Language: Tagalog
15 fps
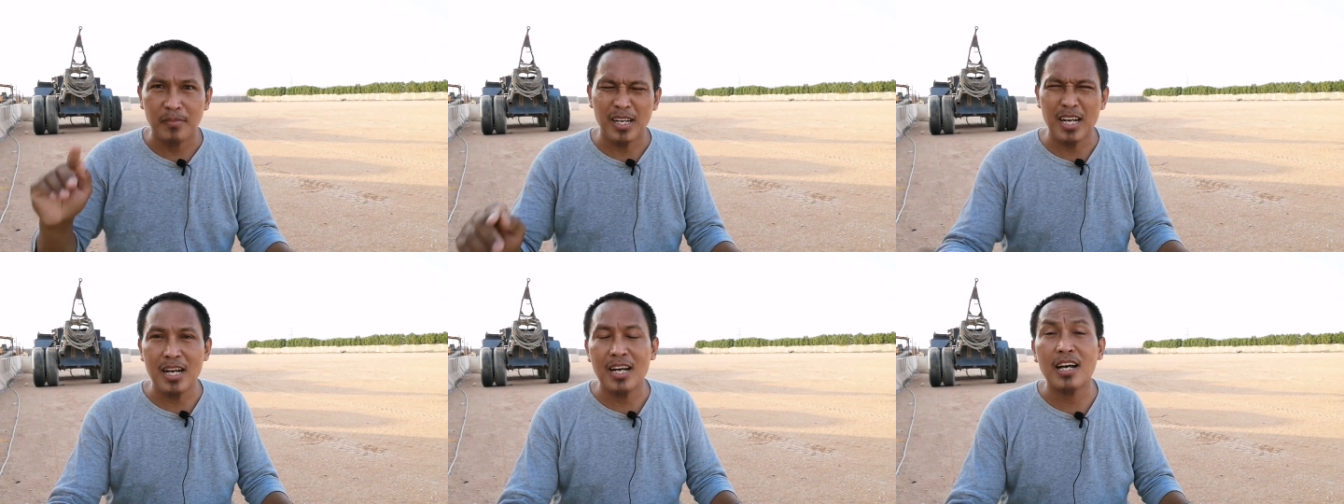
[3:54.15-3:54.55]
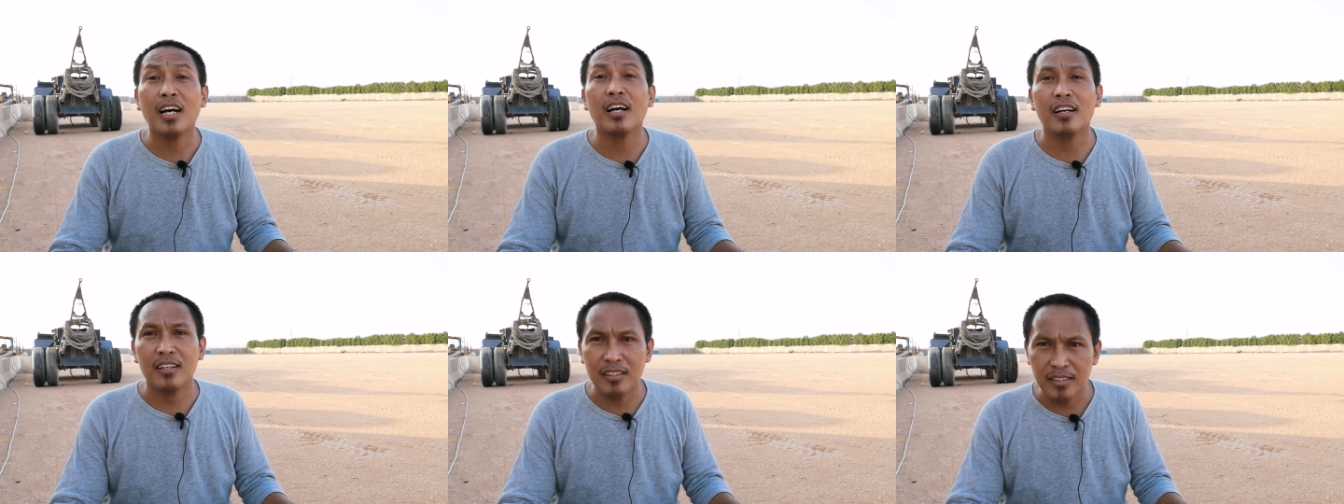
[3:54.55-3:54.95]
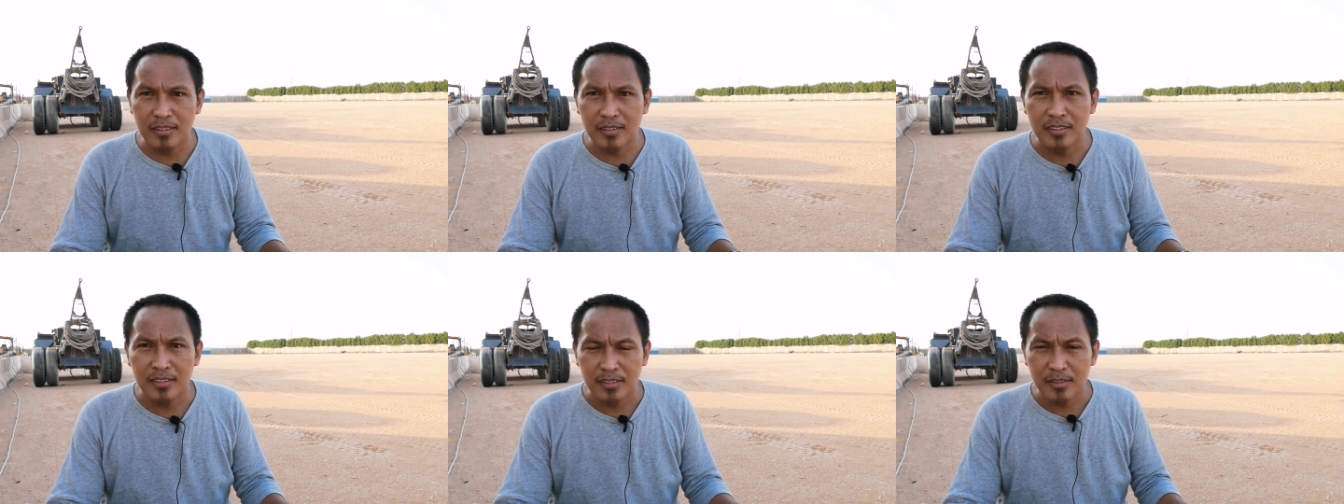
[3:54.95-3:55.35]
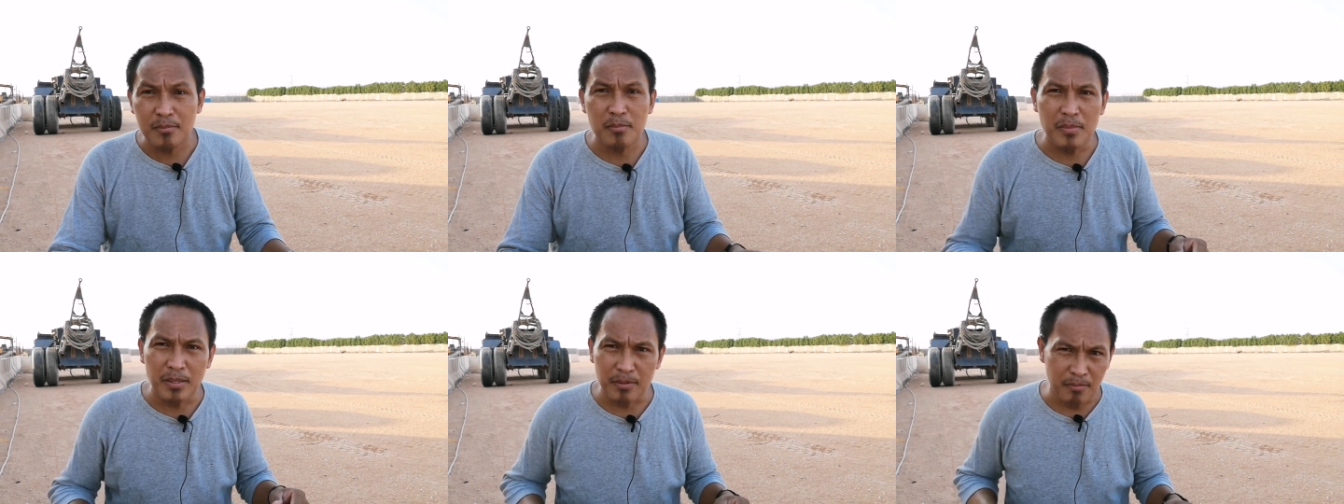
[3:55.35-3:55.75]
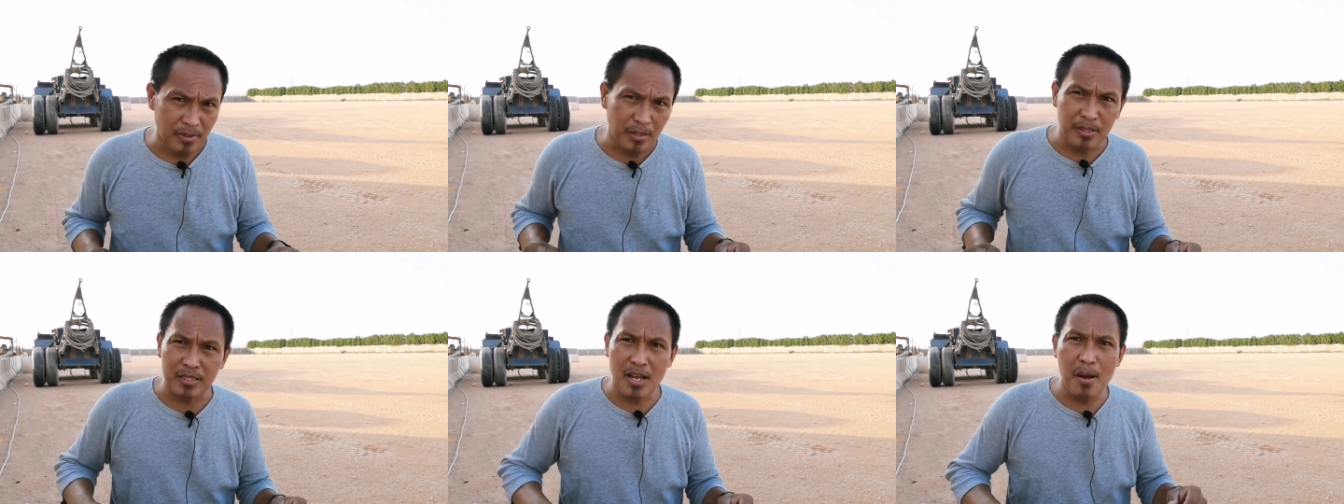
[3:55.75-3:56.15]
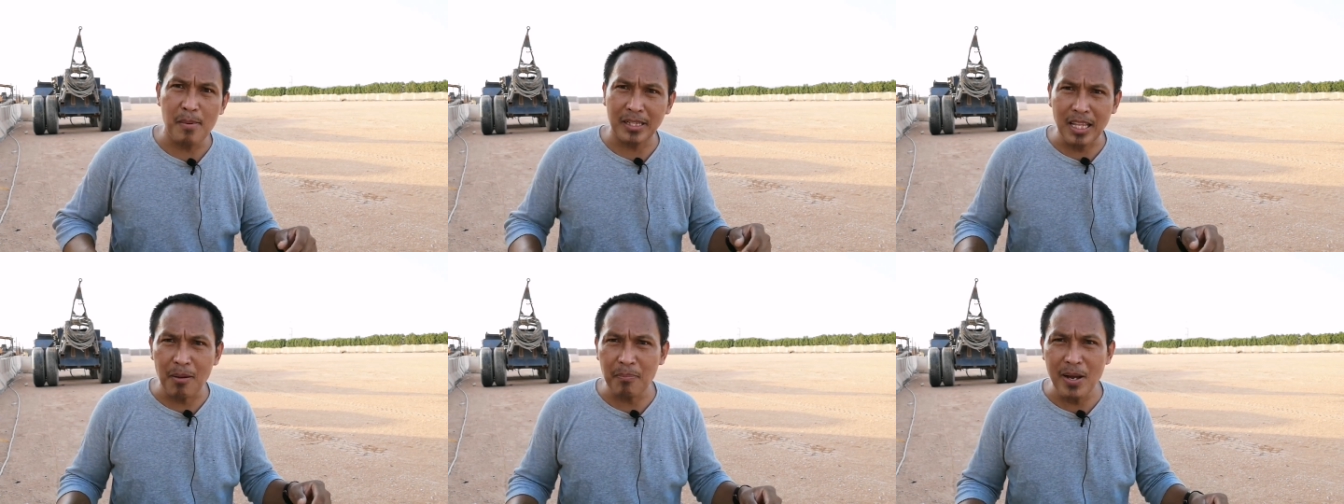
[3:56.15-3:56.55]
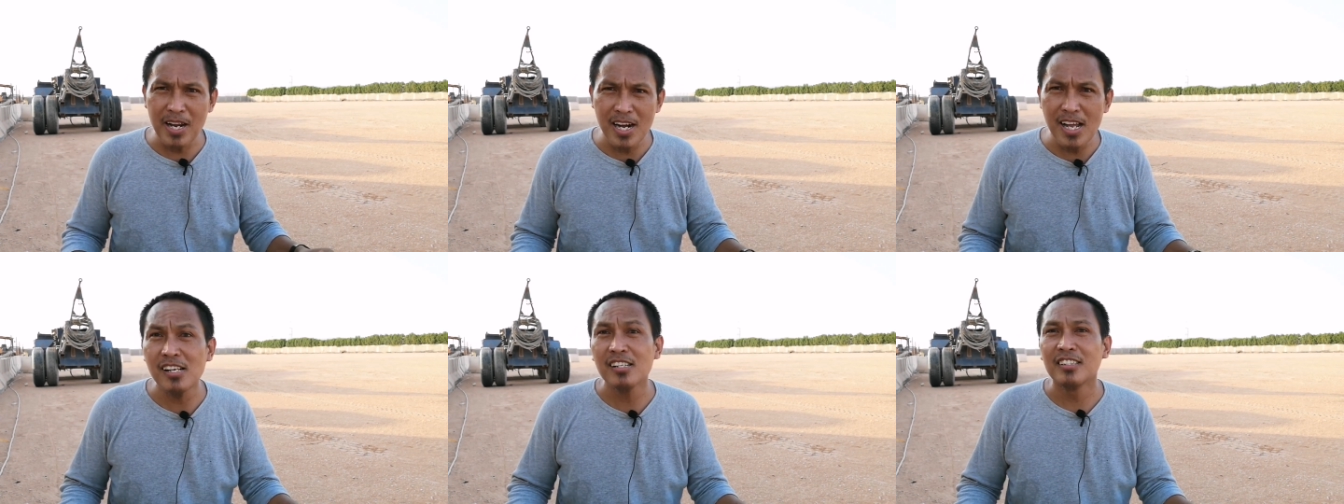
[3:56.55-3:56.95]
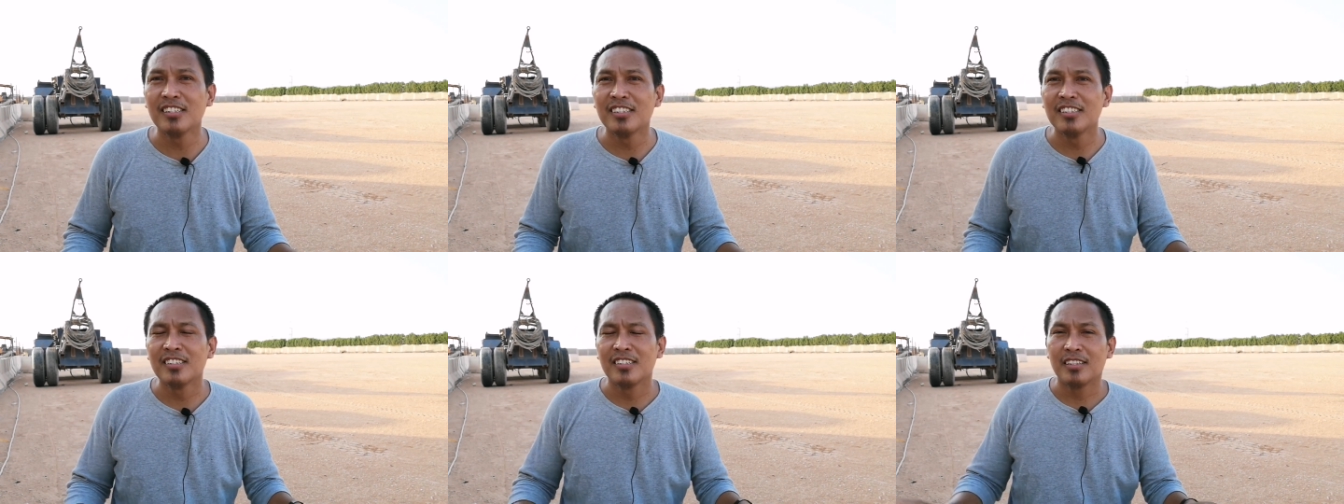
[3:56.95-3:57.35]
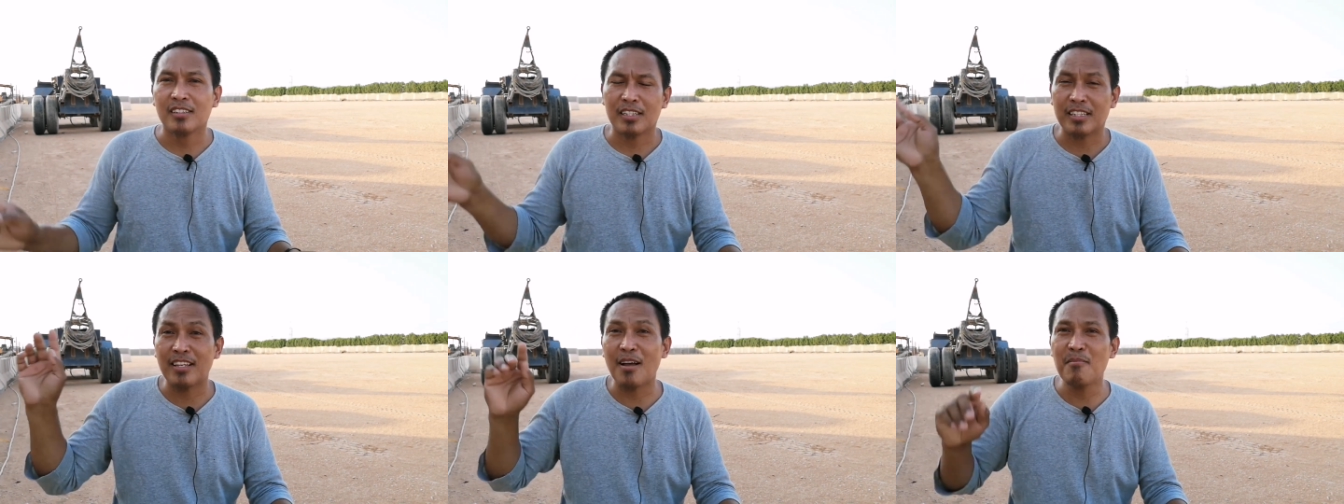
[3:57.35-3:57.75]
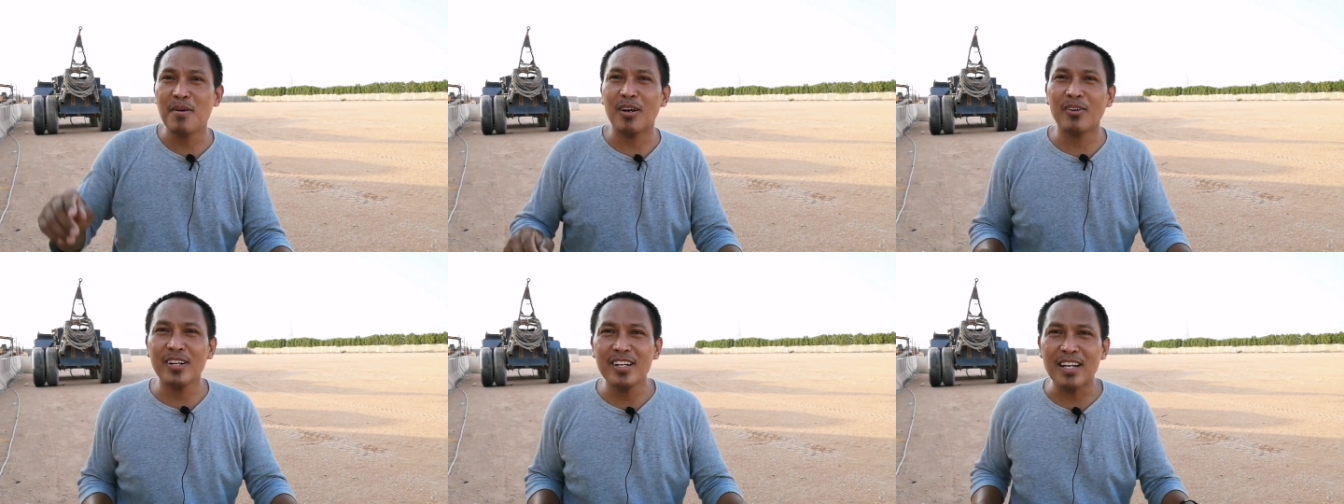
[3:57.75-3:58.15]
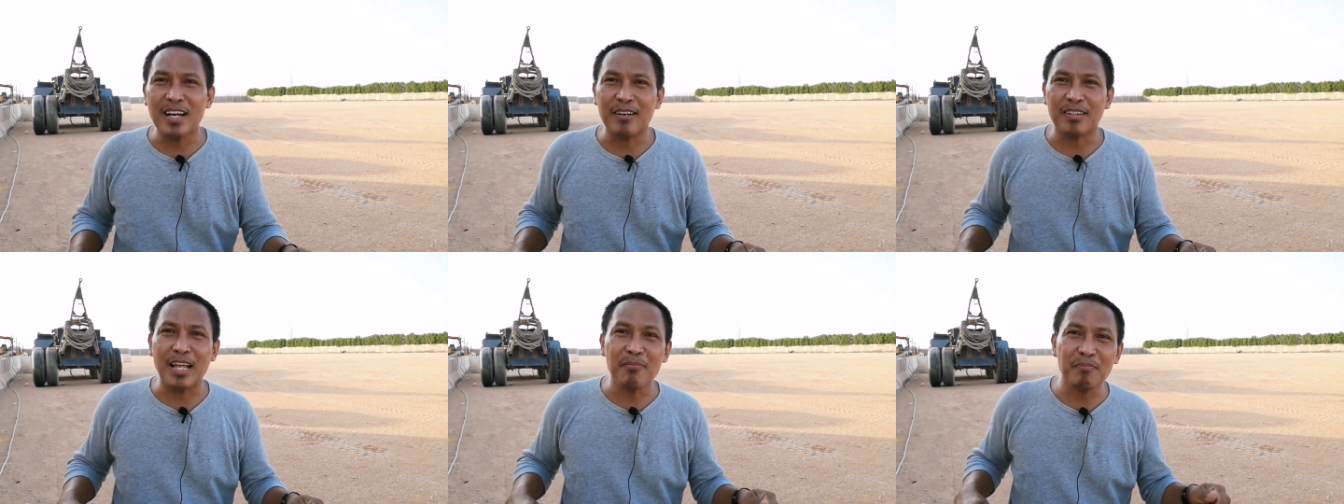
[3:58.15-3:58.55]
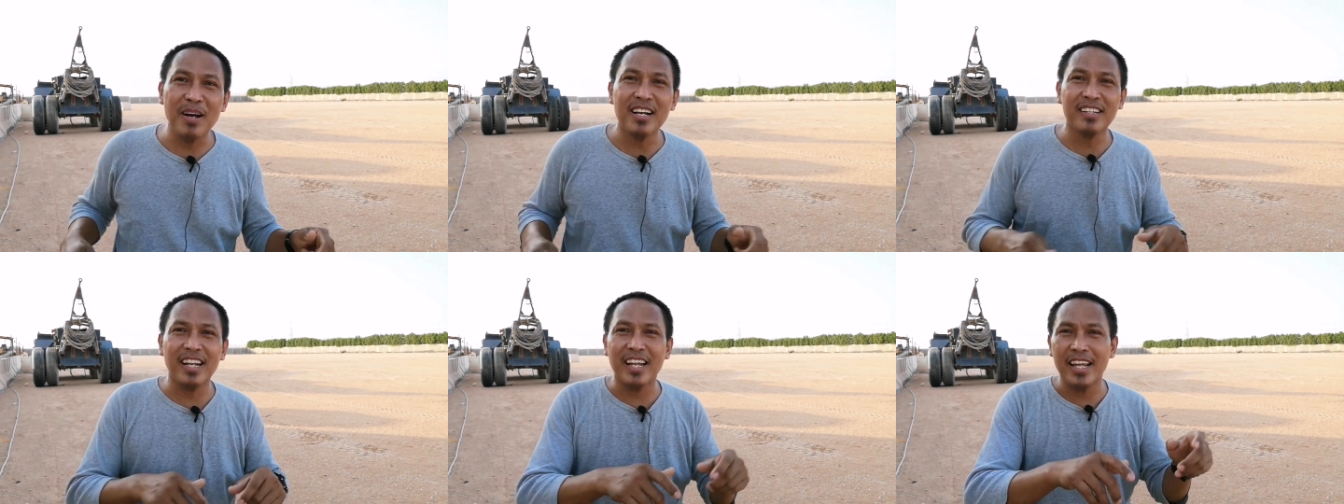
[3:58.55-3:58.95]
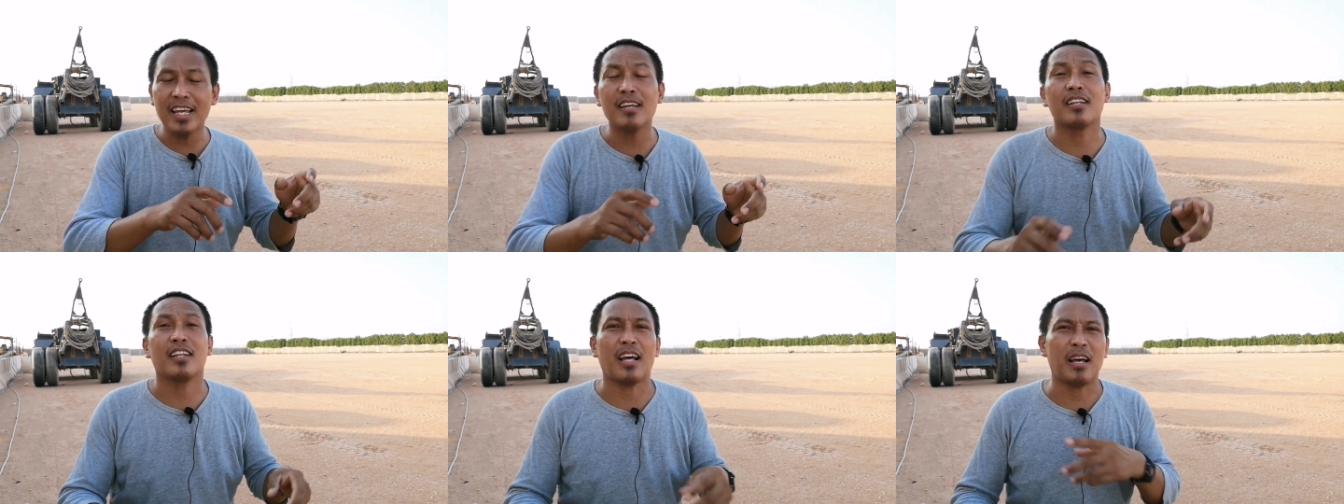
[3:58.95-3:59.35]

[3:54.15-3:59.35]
mga ma masama tapang lang. Kasama ko rin ah, tapang lali.